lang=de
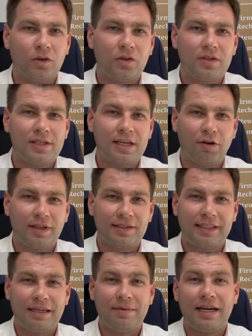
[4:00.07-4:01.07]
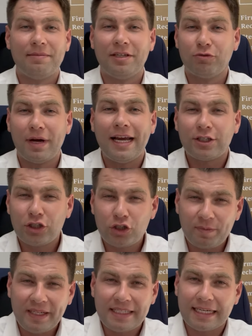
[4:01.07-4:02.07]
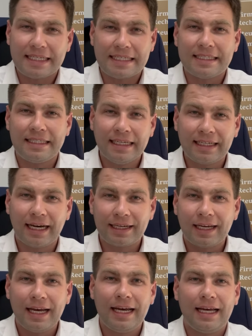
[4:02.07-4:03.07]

und sich auf das Thema Immigration spezialisiert hat.